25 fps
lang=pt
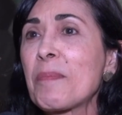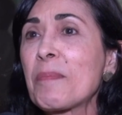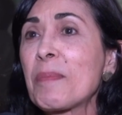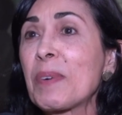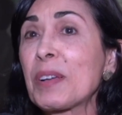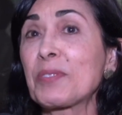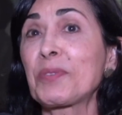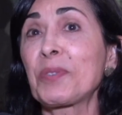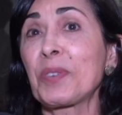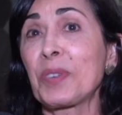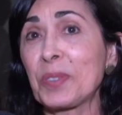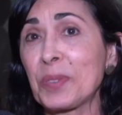
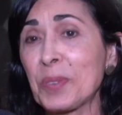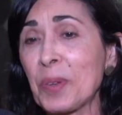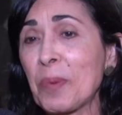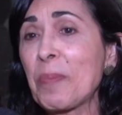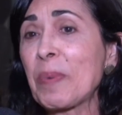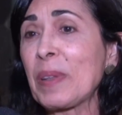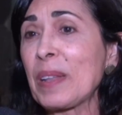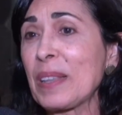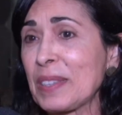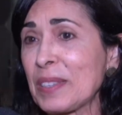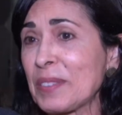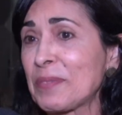mas foi uma
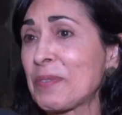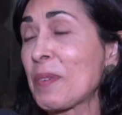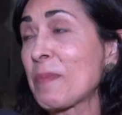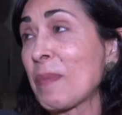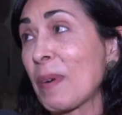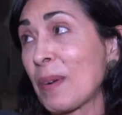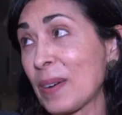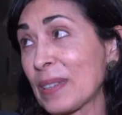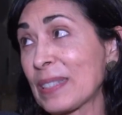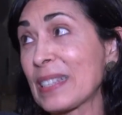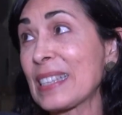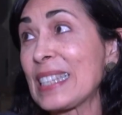surpresa, foi
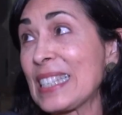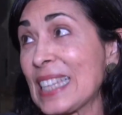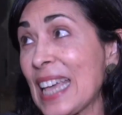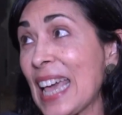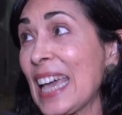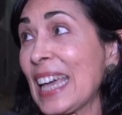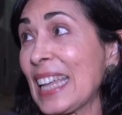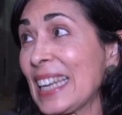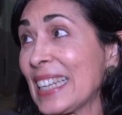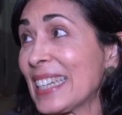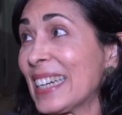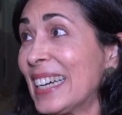uma coisa
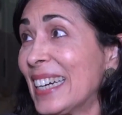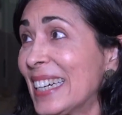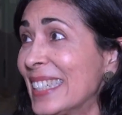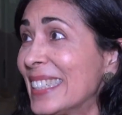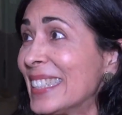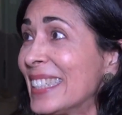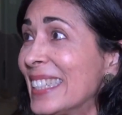séria.